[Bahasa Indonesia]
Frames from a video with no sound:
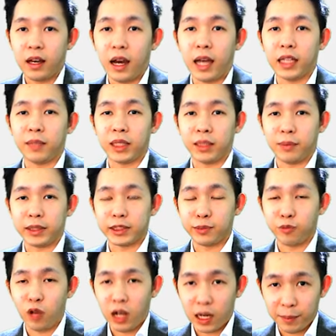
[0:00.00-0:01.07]
Hai teman-teman
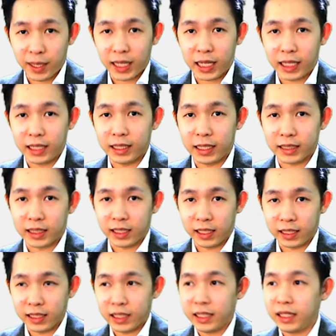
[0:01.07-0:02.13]
semua, kembali lagi dengan
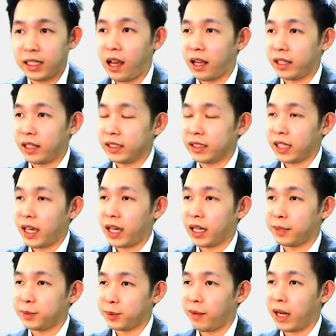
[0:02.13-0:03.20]
channel ini. Hari ini saya
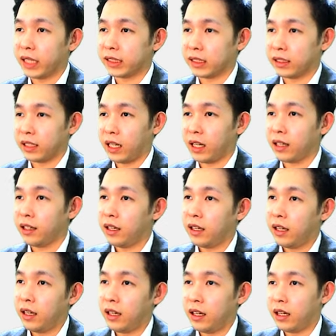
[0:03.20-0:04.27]
akan membahas tentang
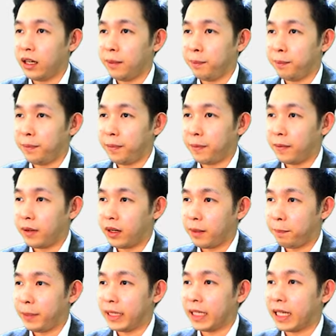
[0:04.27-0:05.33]
uh,
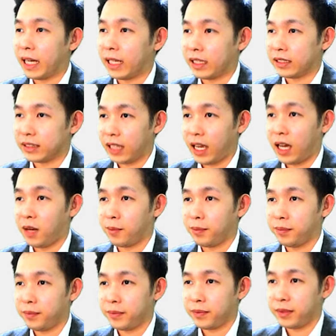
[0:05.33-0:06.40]
peningkatan saham
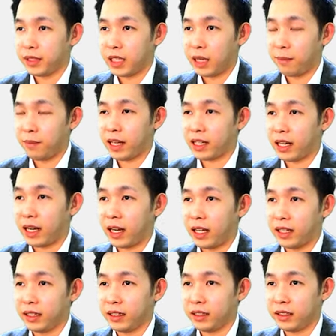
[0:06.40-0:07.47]
yang
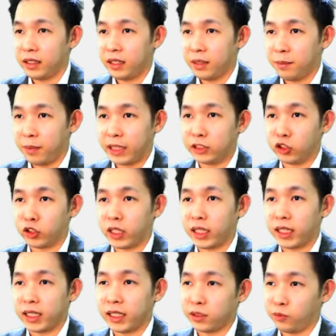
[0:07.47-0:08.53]
belakangan
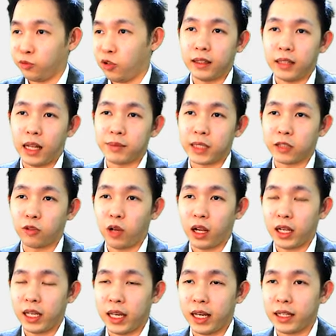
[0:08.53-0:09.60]
mengejutkan kita semua. Dalam satu
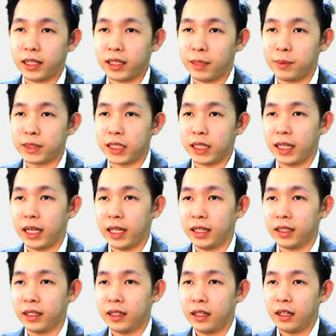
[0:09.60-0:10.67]
hari ya, kita bisa
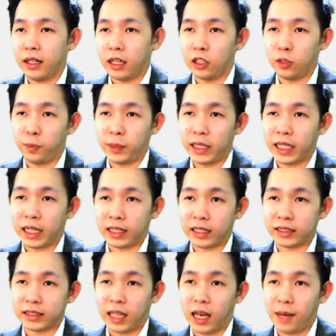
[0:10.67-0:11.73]
lihat itu
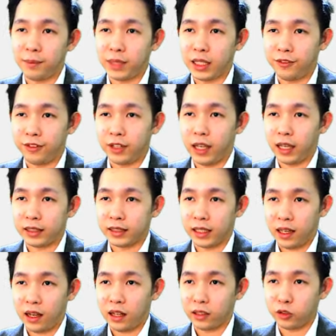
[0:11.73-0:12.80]
peningkatan saham di
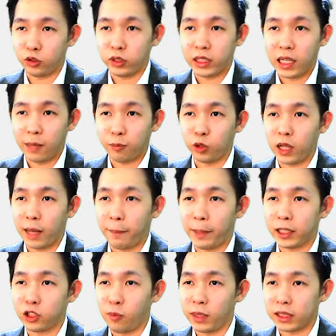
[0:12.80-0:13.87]
VSLR itu
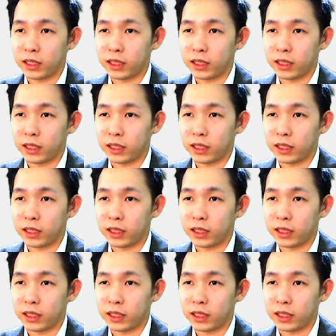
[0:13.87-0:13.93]
38,19%